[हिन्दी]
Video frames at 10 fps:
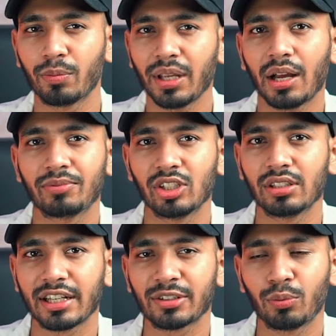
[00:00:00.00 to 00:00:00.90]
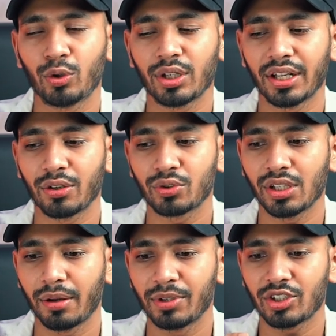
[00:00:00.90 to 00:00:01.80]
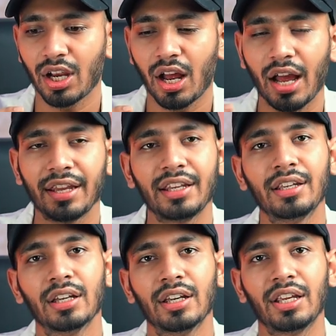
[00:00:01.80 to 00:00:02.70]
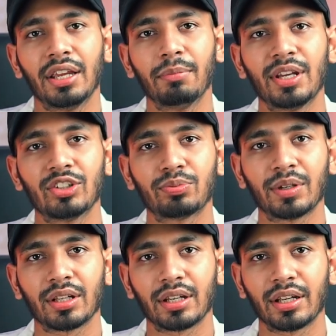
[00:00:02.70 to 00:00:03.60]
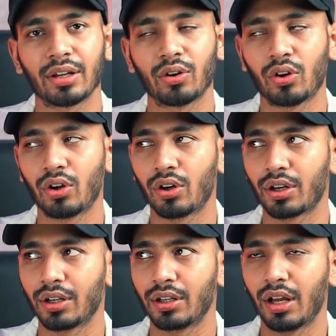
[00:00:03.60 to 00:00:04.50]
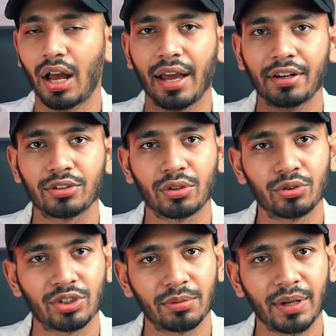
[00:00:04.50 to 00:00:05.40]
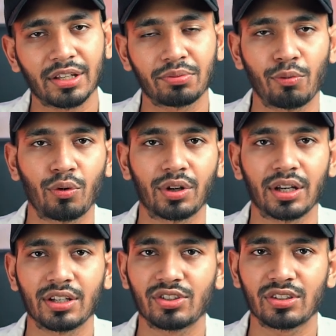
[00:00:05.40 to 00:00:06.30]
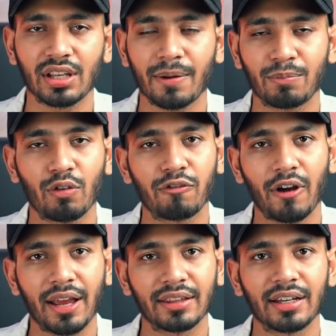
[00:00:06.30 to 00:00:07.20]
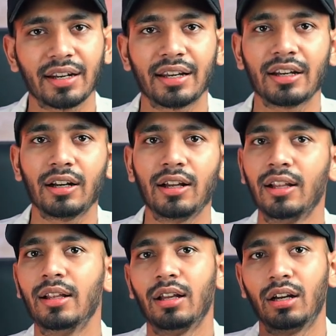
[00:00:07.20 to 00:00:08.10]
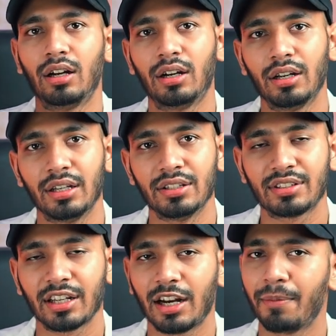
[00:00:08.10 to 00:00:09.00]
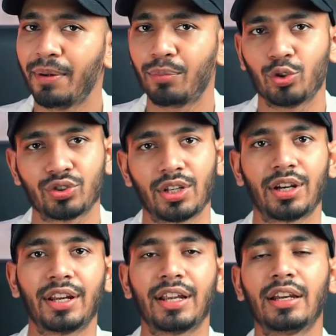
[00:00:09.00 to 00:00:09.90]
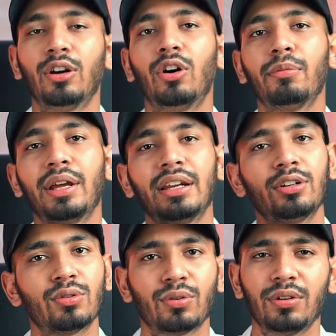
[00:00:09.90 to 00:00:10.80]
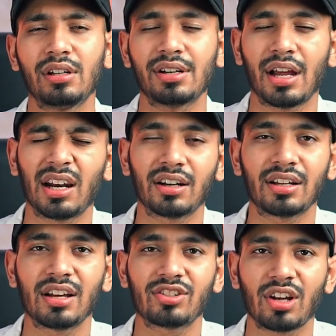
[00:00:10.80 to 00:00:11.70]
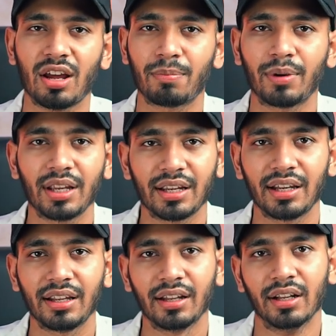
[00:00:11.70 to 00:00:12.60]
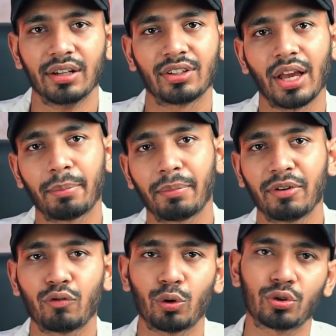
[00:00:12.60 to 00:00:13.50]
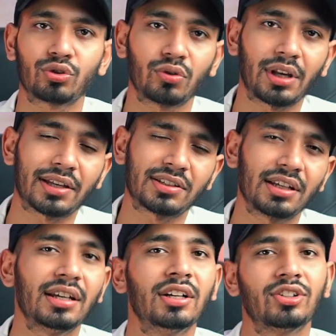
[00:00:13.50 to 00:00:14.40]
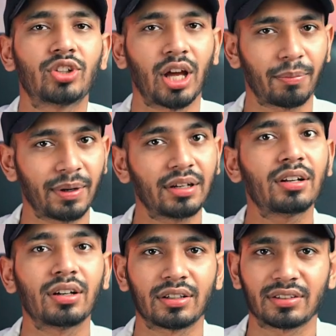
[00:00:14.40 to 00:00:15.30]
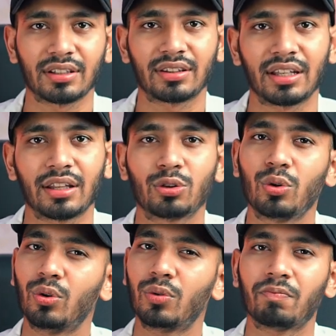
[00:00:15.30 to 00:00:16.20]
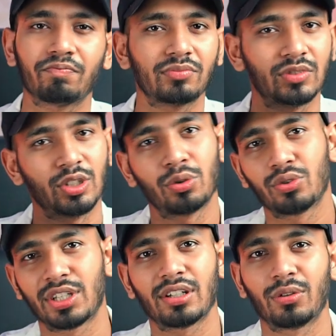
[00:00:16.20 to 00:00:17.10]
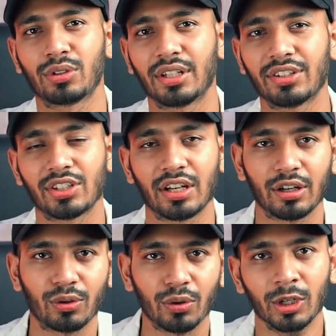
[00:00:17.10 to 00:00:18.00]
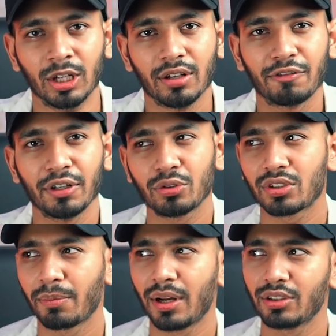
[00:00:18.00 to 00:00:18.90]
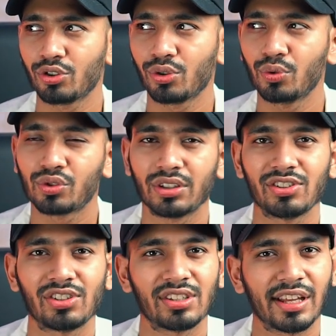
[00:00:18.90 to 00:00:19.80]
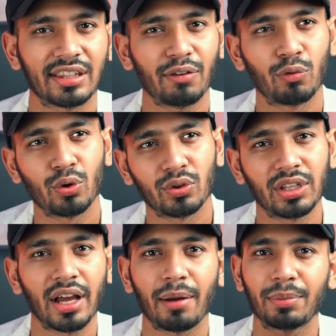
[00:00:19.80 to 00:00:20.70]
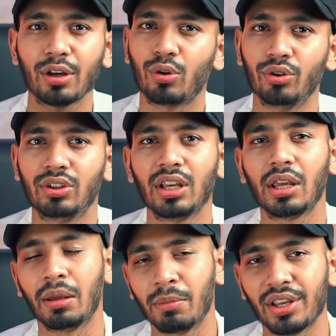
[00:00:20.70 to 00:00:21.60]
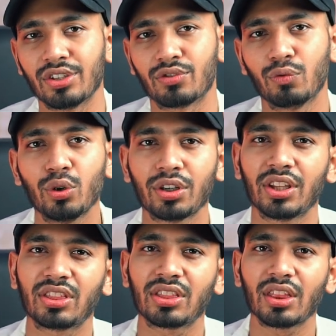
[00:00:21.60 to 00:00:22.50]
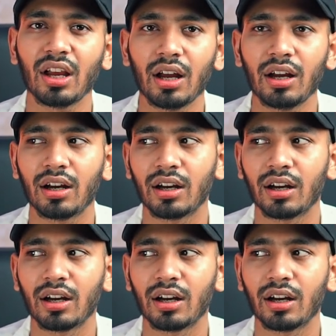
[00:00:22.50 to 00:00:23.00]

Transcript: जो भी आप चीज़ एक्सपोर्ट करें उसे हमेशा हाई इमेज पे करें और हाई रेजोल्यूशन पे एक्सपोर्ट करें जिससे आपको फ़ायदा रहेगा इंस्टाग्राम पे पोस्ट करने के लिए और मैंने ट्यूटोरियल डाल रखे हैं शार्पनिंग के लिए कि आप अपनी फ़ोटोज़ को कैसे शार्पन कर सकते हैं तो ज़रूर चेकआउट करें चैनल को फिर उसके बाद जो दूसरी चीज़ आती है वो होती है आपकी खुद की इमेज वो कितना